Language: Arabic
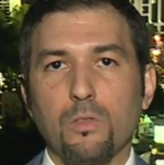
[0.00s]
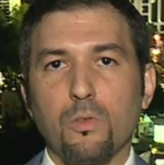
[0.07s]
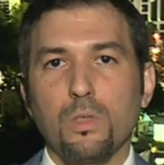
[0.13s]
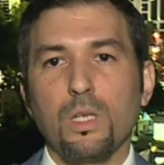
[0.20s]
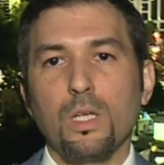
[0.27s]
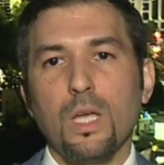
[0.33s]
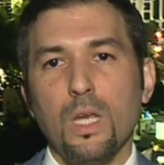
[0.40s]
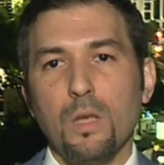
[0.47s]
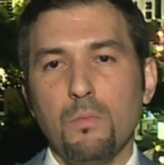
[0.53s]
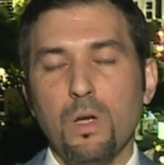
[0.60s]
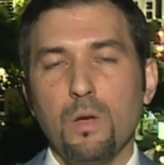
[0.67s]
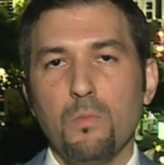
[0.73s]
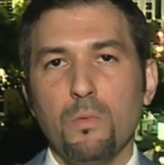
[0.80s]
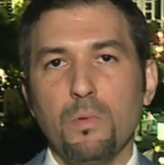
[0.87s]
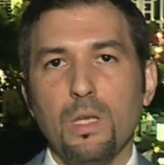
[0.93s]
تركيا كان
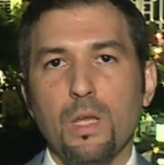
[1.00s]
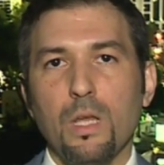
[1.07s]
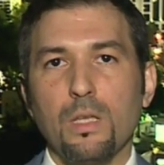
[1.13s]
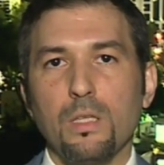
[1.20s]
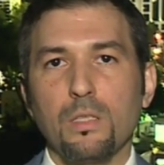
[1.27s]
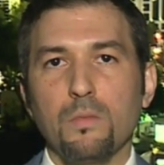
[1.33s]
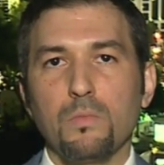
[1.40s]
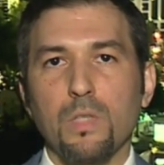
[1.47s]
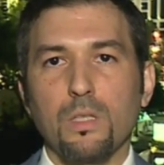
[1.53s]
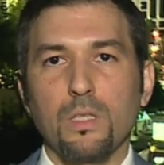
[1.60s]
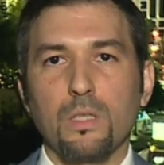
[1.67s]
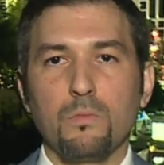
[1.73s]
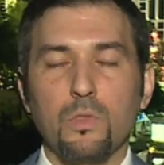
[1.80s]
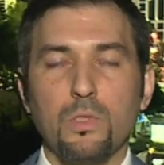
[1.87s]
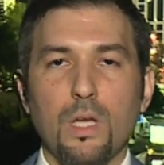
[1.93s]
من الممكن أن يتم
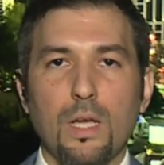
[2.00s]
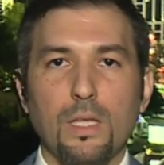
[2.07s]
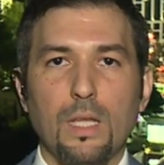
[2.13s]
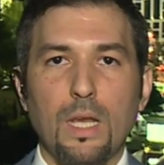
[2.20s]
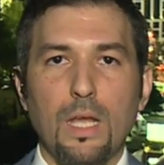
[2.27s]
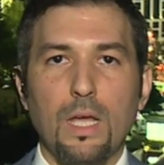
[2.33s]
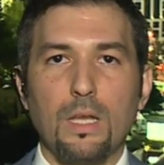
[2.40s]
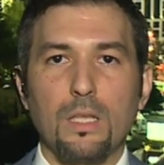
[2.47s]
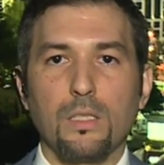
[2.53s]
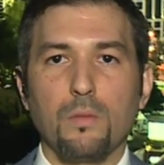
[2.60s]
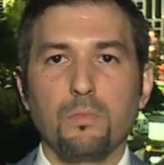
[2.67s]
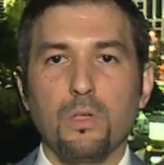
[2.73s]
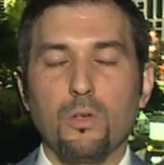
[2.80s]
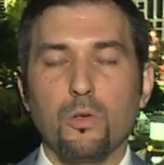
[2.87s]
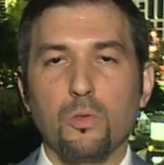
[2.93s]
تقديم مساعدة لها
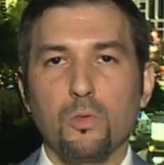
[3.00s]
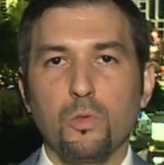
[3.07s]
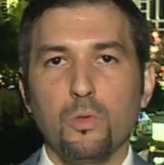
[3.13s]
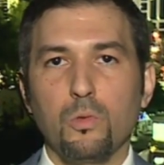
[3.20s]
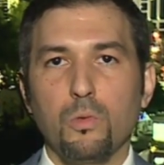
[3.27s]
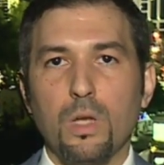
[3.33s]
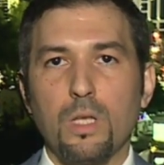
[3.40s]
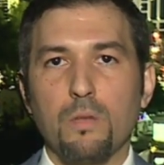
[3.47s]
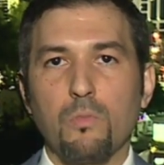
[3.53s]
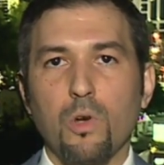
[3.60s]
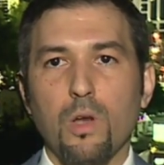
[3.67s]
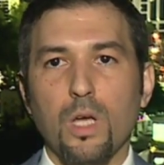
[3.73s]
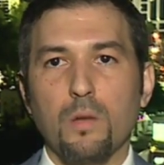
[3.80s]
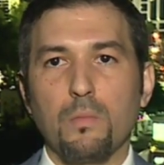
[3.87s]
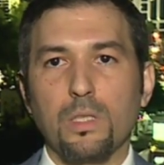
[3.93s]
لضبط الحدود
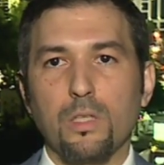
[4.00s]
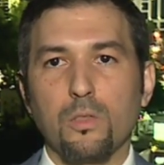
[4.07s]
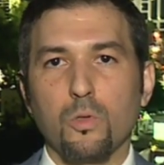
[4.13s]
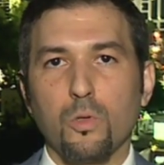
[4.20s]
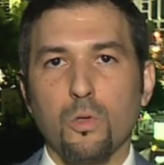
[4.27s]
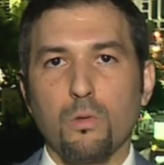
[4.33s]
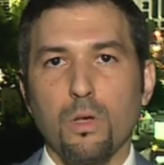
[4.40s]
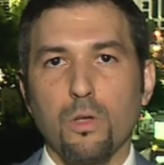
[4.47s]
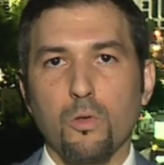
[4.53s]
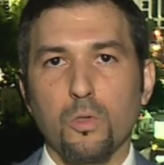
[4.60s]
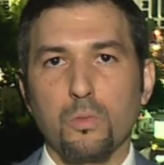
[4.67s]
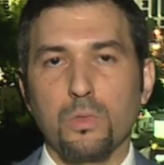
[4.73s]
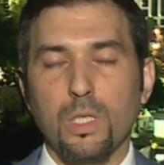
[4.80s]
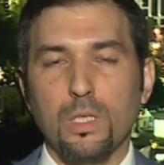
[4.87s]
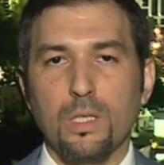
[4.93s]
ولمراقبة الدخول
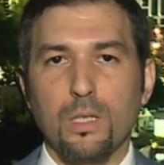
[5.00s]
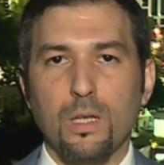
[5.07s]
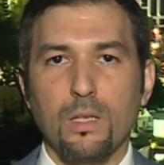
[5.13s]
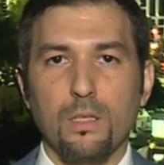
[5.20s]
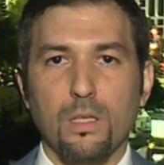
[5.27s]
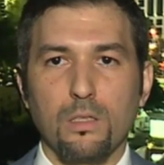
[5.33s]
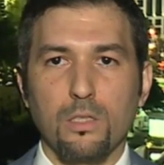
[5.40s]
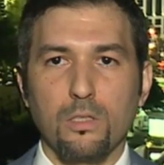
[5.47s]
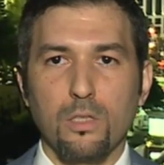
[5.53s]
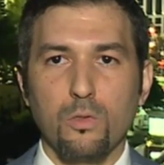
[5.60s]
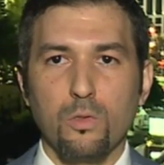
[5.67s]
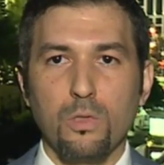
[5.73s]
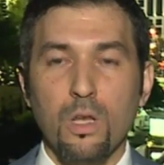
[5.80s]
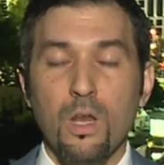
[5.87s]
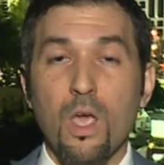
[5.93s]
والخروج بشكل أكثر طيب
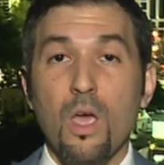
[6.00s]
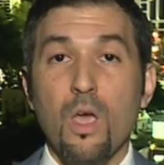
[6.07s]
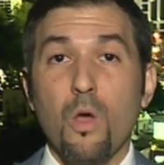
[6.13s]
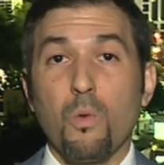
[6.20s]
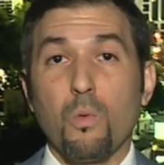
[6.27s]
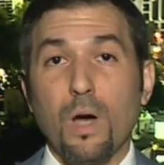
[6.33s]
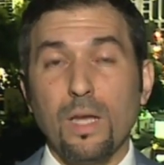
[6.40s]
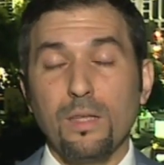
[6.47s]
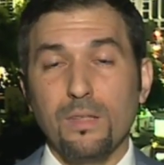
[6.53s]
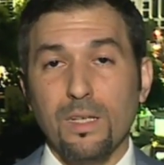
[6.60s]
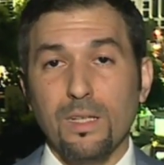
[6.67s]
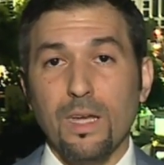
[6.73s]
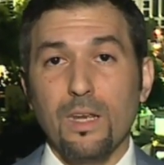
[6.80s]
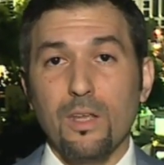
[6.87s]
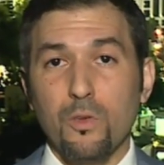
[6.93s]
تشددا هل إذا,
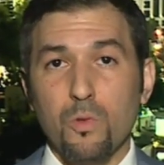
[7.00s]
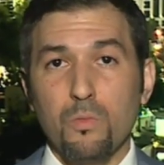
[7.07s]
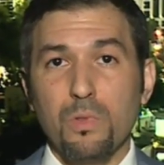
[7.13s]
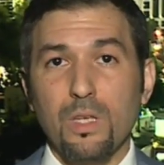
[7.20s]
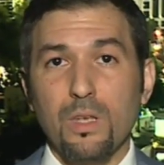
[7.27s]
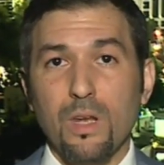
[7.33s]
إذا كانت إذا